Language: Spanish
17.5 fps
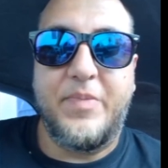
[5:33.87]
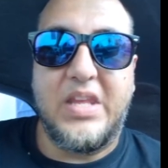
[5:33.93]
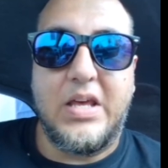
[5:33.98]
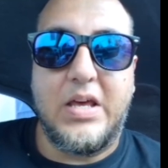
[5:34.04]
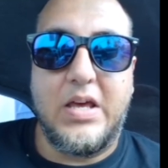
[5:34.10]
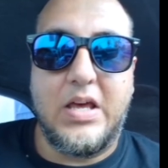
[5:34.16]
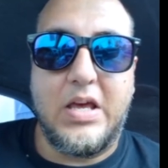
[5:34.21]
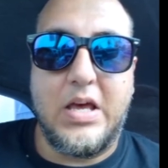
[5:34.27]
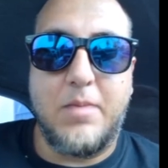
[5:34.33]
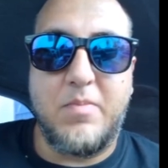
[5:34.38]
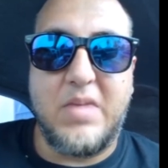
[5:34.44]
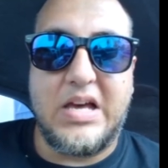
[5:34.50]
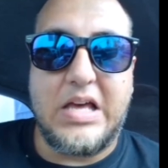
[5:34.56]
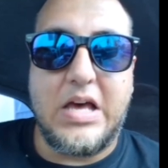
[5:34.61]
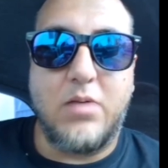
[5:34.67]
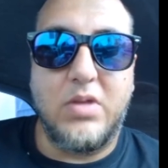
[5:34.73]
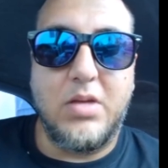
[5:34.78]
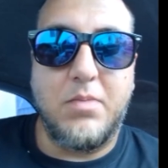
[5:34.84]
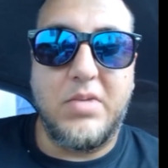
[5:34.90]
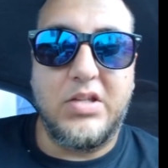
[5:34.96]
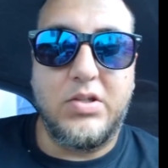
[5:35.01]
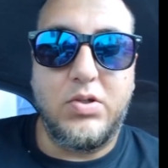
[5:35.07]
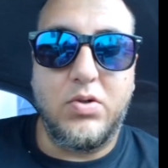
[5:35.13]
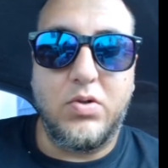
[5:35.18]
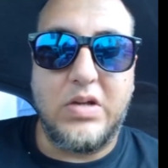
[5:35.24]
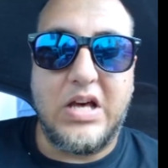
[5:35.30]
Eh, me acaba de
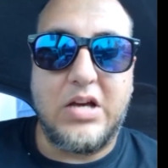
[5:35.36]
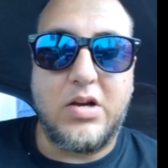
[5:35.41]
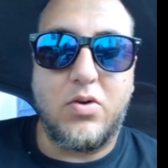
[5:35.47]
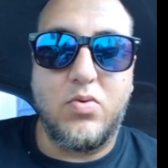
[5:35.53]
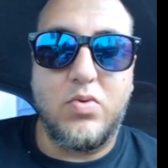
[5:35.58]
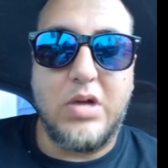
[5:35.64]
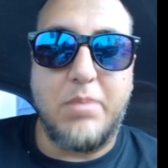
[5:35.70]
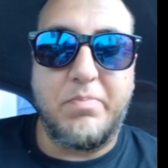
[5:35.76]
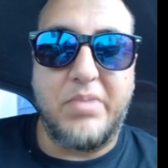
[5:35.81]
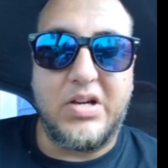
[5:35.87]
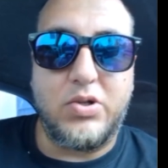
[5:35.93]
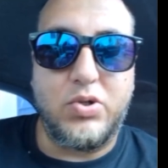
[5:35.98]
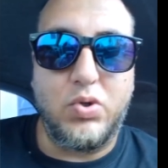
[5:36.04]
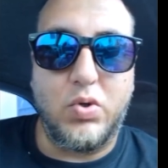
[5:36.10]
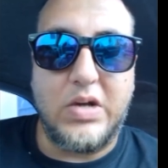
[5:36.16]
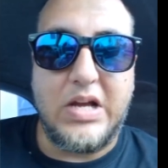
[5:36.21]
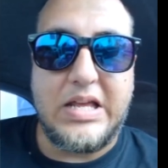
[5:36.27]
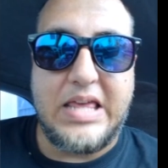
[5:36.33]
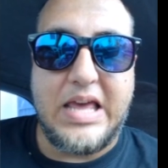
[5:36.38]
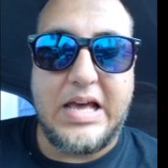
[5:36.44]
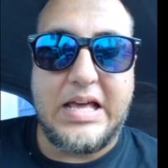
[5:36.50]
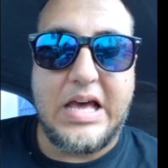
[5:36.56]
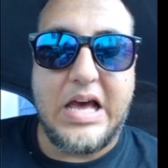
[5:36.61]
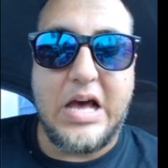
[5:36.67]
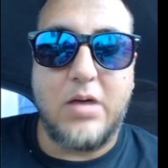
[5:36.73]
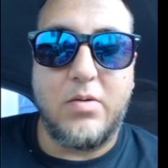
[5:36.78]
mencionar una persona que
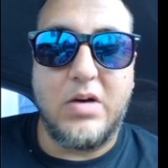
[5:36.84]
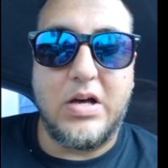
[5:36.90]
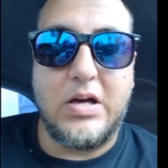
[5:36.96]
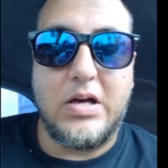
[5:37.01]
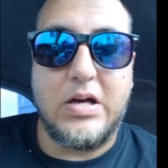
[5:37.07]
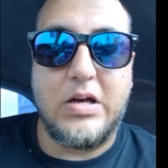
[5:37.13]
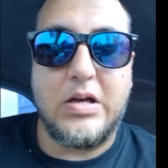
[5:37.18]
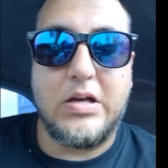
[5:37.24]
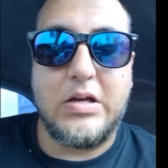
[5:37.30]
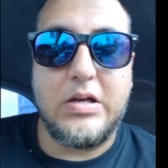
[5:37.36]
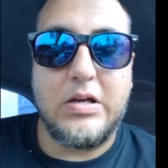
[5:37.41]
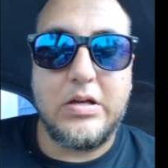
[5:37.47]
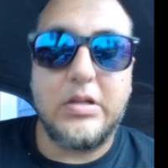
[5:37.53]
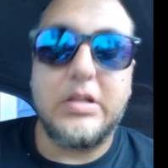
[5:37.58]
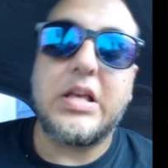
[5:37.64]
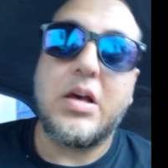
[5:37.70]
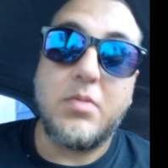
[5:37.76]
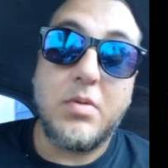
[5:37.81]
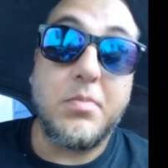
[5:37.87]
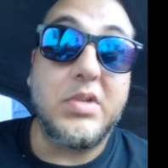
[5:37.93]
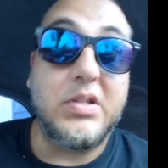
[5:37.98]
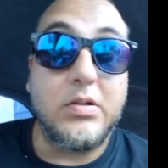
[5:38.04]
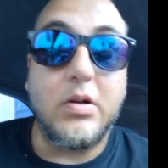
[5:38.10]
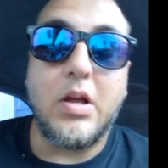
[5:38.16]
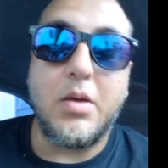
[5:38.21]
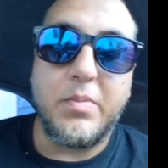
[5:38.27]
acaba, acaba de
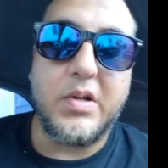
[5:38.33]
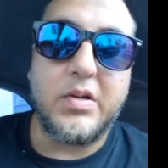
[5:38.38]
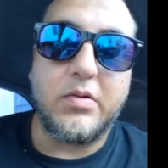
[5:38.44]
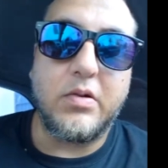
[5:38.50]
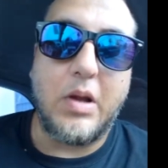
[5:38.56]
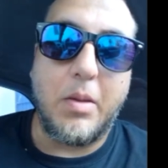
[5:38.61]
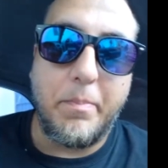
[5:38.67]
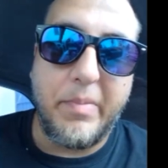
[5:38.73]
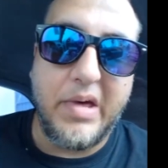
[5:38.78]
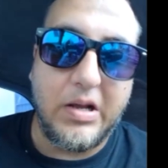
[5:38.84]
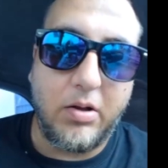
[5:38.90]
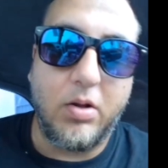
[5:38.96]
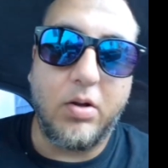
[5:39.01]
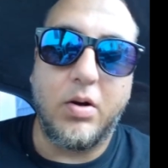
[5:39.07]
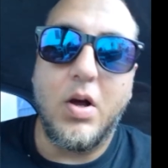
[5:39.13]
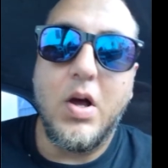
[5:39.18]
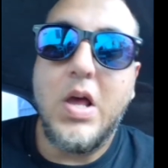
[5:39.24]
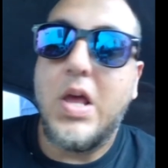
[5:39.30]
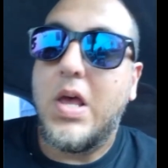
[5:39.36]
mencionar una persona, perdón,